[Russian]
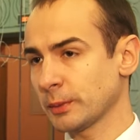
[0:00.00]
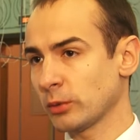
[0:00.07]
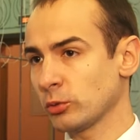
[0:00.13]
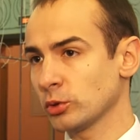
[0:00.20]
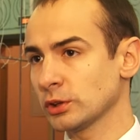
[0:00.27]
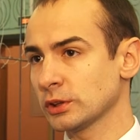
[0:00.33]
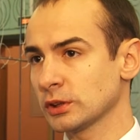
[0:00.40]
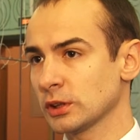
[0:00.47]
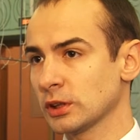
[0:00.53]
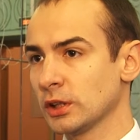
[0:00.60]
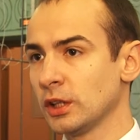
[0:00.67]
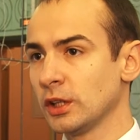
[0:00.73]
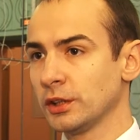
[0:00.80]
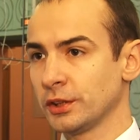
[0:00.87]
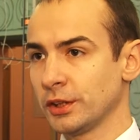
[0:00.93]
У нас проводится
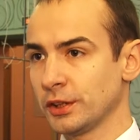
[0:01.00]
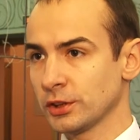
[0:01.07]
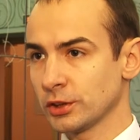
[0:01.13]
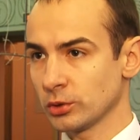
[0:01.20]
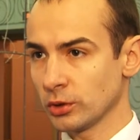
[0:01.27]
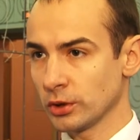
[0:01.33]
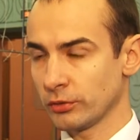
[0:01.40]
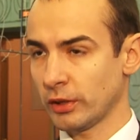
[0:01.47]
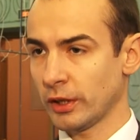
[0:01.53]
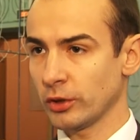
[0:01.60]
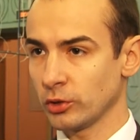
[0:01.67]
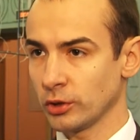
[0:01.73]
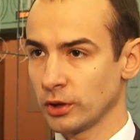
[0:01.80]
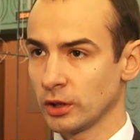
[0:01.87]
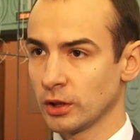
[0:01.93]
традиционно в
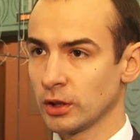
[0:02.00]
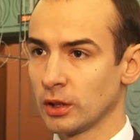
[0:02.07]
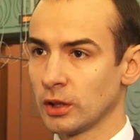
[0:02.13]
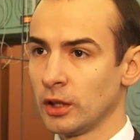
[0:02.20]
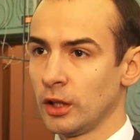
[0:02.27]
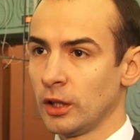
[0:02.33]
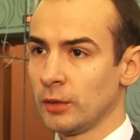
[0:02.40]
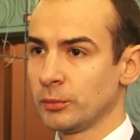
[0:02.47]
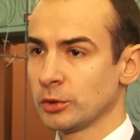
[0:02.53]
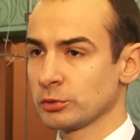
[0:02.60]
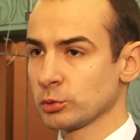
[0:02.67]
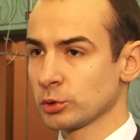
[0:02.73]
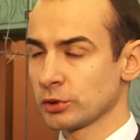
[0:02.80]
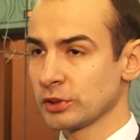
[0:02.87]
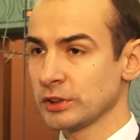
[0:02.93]
районе
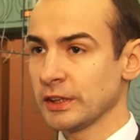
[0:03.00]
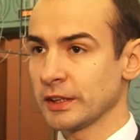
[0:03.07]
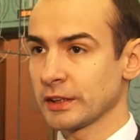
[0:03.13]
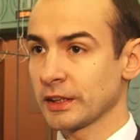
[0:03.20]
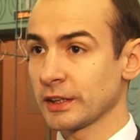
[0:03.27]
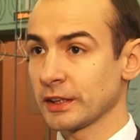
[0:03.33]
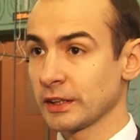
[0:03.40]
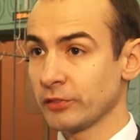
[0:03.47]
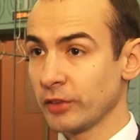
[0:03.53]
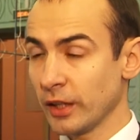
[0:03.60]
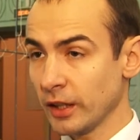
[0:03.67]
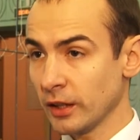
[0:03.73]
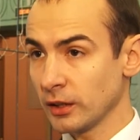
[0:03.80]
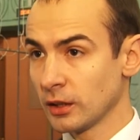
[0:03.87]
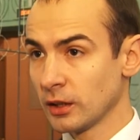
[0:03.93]
Межвузовский день открытых
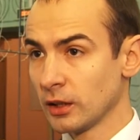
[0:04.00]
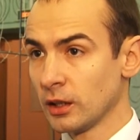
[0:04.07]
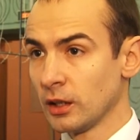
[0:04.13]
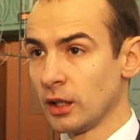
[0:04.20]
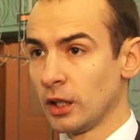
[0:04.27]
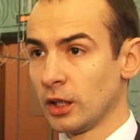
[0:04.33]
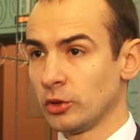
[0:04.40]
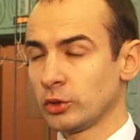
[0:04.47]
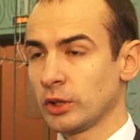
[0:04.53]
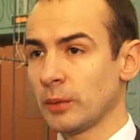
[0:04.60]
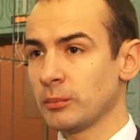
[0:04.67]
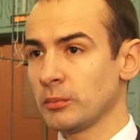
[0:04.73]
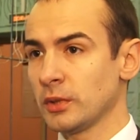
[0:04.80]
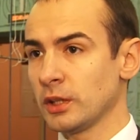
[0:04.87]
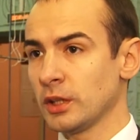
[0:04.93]
дверей, но
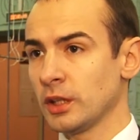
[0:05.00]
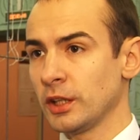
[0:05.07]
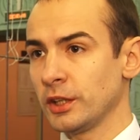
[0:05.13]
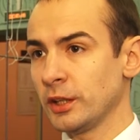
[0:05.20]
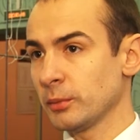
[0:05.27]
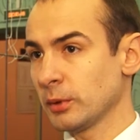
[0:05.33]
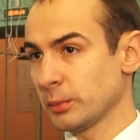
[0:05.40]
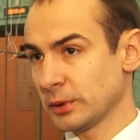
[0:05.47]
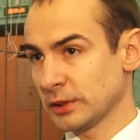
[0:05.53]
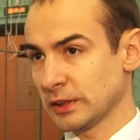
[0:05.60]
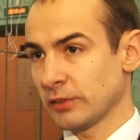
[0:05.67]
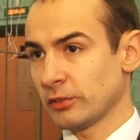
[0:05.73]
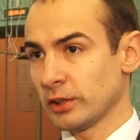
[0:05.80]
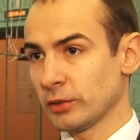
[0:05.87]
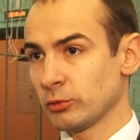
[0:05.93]
там а, не было
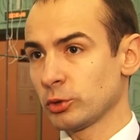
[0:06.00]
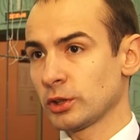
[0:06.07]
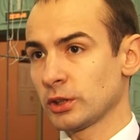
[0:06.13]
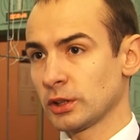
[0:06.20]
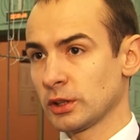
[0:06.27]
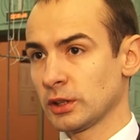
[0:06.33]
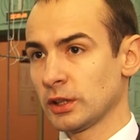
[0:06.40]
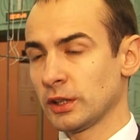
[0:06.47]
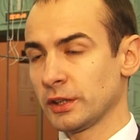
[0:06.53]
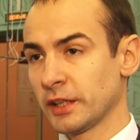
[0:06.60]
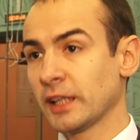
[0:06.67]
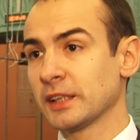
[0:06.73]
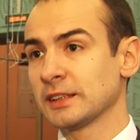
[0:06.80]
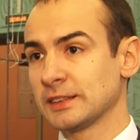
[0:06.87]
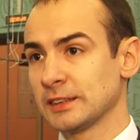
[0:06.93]
представлено вот а,
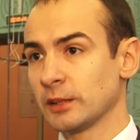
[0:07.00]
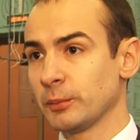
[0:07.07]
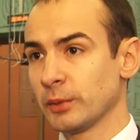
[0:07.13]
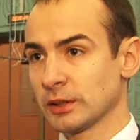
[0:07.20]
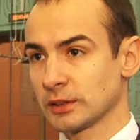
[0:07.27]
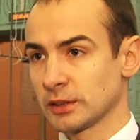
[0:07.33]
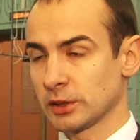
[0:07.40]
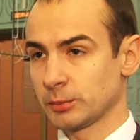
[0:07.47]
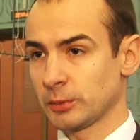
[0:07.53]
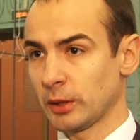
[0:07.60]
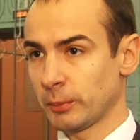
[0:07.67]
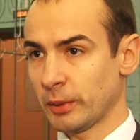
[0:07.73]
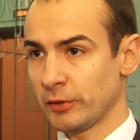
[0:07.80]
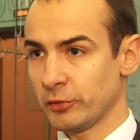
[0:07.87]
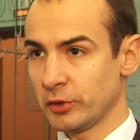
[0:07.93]
данный сегмент, скажем
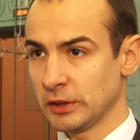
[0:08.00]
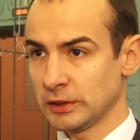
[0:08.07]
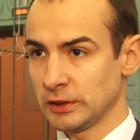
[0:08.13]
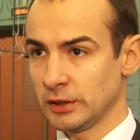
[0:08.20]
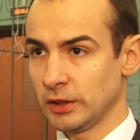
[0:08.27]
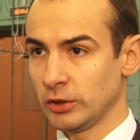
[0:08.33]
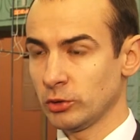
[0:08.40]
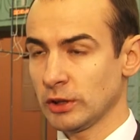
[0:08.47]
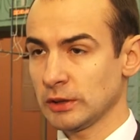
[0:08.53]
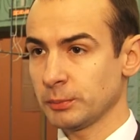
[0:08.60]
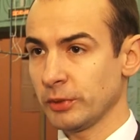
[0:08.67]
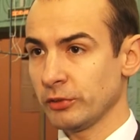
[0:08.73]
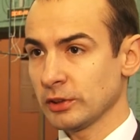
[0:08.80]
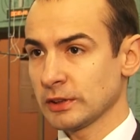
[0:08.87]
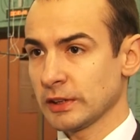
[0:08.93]
так, профессии. И у нас
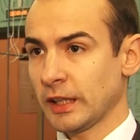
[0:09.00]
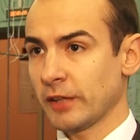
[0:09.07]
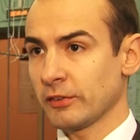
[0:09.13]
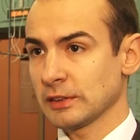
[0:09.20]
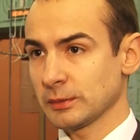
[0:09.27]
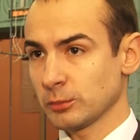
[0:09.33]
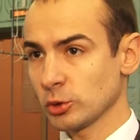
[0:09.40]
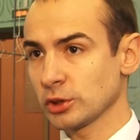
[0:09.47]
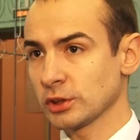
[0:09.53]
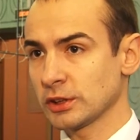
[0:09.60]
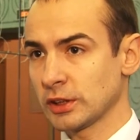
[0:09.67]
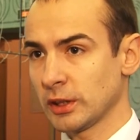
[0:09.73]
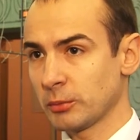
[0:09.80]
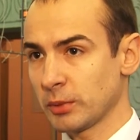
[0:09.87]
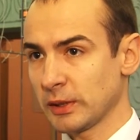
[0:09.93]
появилась такая возможность,
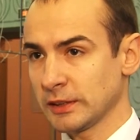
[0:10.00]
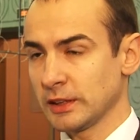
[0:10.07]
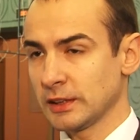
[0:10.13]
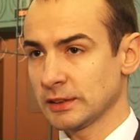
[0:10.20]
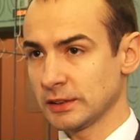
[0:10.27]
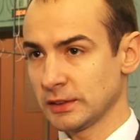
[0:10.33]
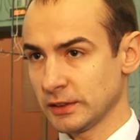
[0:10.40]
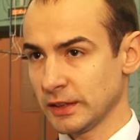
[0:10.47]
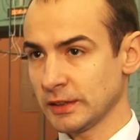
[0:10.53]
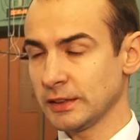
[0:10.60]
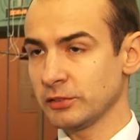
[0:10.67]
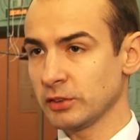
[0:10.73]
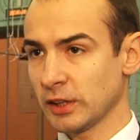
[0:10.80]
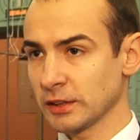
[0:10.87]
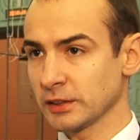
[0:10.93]
к нам обратились с
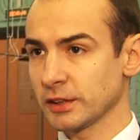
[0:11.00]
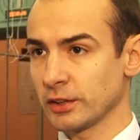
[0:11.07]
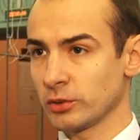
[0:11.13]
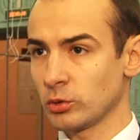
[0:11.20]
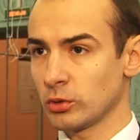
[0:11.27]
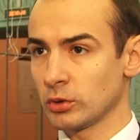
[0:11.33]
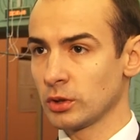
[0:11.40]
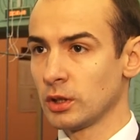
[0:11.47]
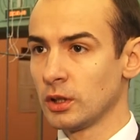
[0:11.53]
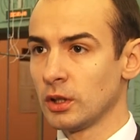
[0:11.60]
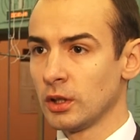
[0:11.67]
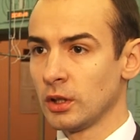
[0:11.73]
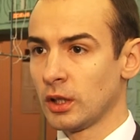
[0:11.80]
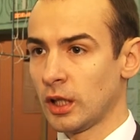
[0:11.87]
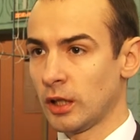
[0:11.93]
инициативы концерну
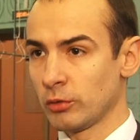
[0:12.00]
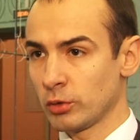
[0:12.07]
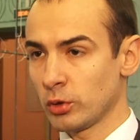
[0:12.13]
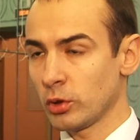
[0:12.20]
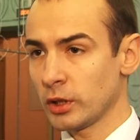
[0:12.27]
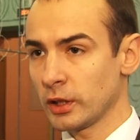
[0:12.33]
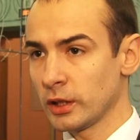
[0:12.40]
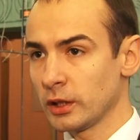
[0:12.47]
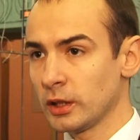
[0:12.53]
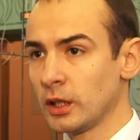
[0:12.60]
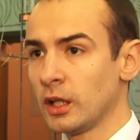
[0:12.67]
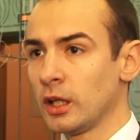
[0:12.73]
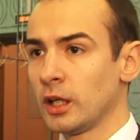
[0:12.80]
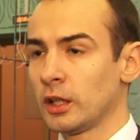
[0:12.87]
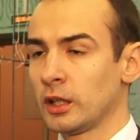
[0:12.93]
«Аврора»,
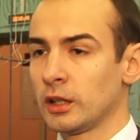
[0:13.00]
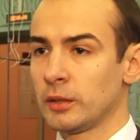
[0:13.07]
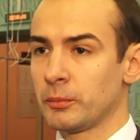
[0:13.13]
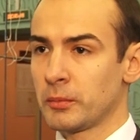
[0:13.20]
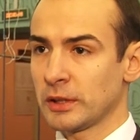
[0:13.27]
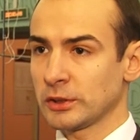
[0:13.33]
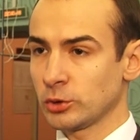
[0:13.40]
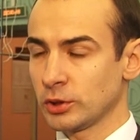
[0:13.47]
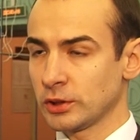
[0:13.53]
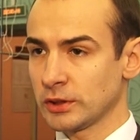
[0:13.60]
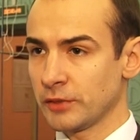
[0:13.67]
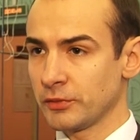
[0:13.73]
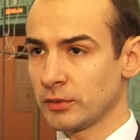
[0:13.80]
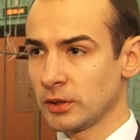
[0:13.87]
морской,